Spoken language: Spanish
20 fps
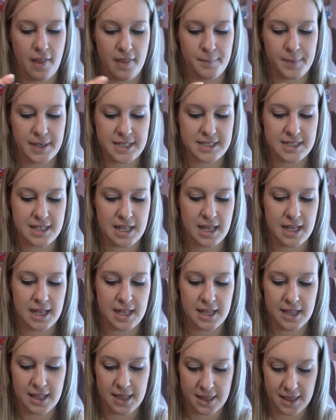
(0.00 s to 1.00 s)
Además
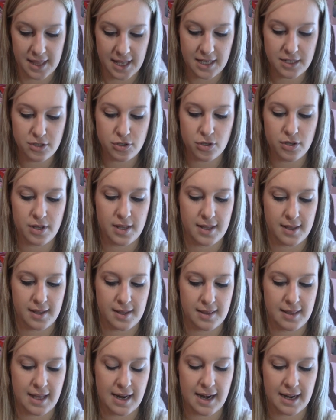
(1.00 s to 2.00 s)
de, eso,
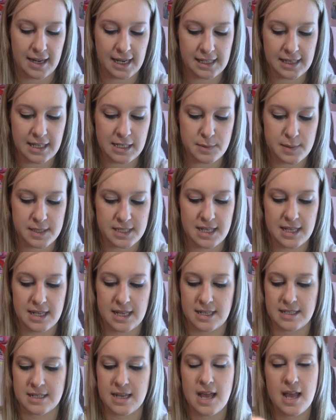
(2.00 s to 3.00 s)
de, de, alargarte las
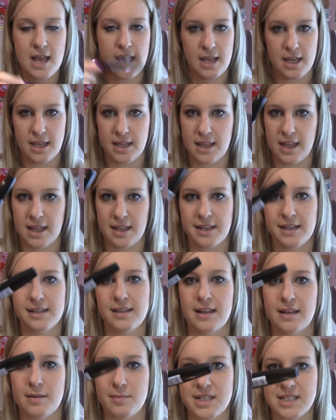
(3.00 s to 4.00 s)
pestañas y de
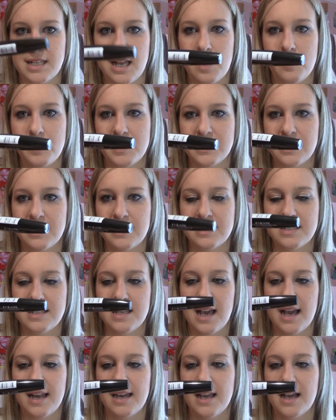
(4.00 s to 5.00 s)
hacerte de máscara de pestañas
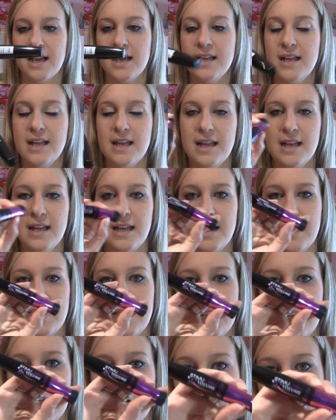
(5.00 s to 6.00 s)
diaria,
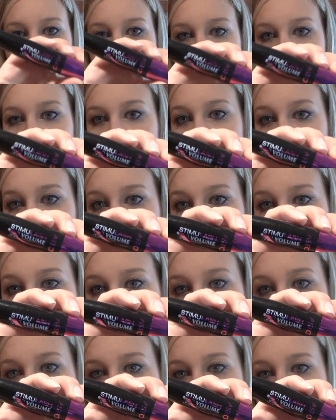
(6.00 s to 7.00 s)
eh, contiene un
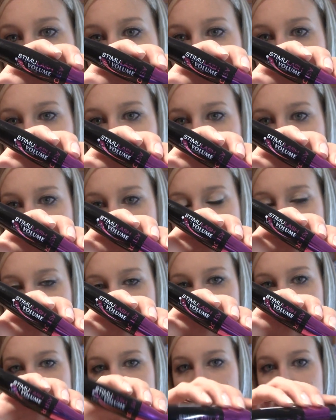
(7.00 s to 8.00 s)
tratamiento que hace que las
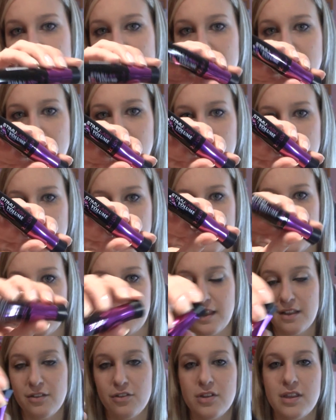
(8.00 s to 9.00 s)
pestañas se te vayan
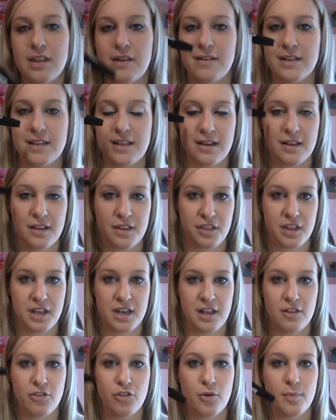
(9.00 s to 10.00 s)
fortaleciendo y te vayan
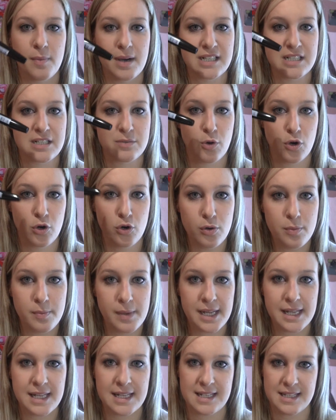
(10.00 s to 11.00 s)
adquiriendo más
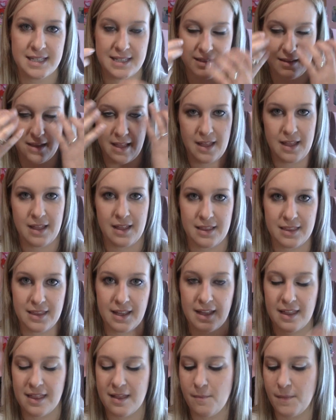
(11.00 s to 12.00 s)
volumen y te,
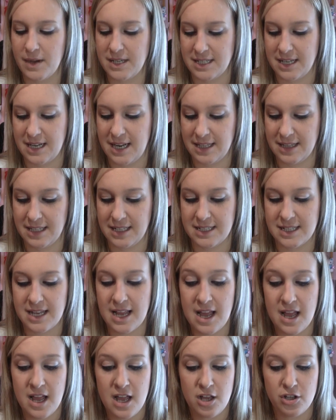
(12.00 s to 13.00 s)
queden más grandes.
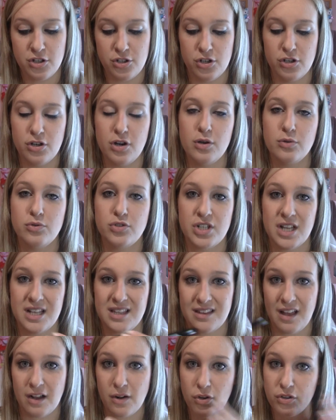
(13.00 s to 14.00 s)
Yo no lo
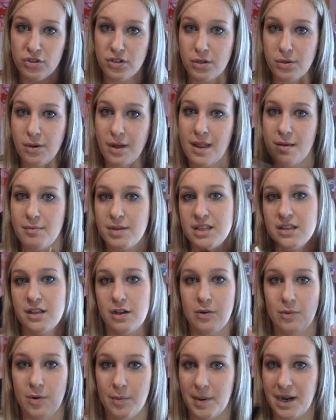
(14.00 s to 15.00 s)
usé tan
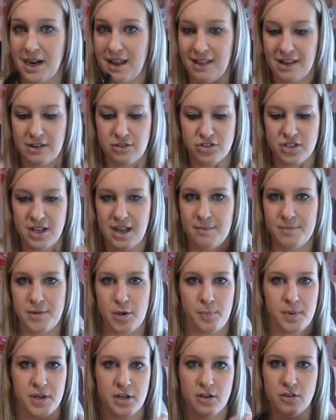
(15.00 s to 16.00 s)
continuadamente como para daros ya
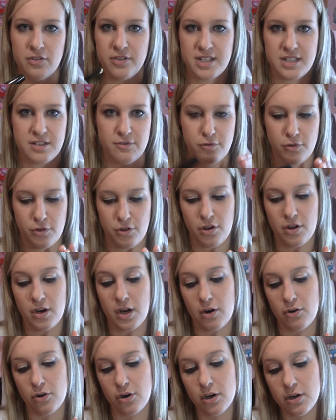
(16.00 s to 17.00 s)
mi opinión de si
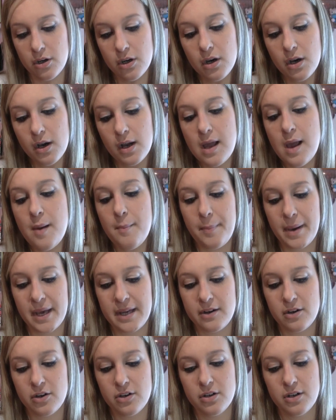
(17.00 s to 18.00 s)
funciona o no,
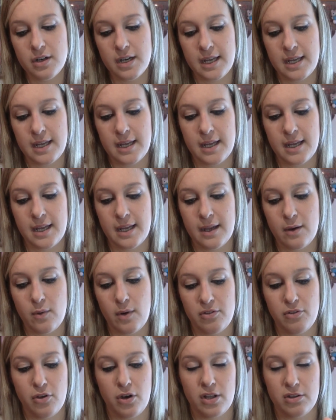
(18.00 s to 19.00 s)
pero eh,
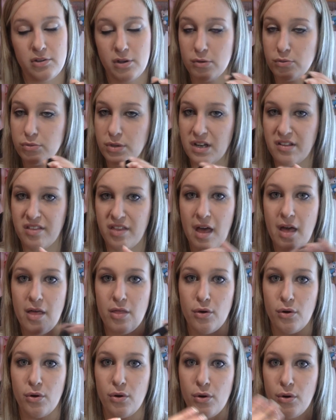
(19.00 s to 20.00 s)
cuando lo tengo
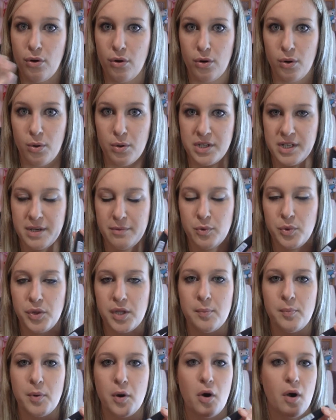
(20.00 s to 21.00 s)
utilizado o, llevo un
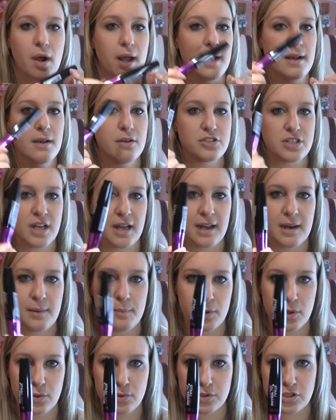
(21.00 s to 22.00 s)
tiempo con él, lo sacaré
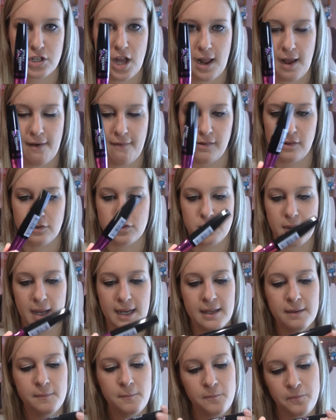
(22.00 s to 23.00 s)
en productos acabados,
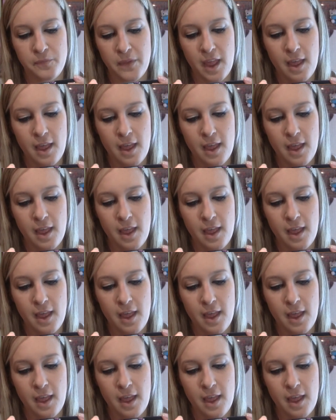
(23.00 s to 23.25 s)
¿vale?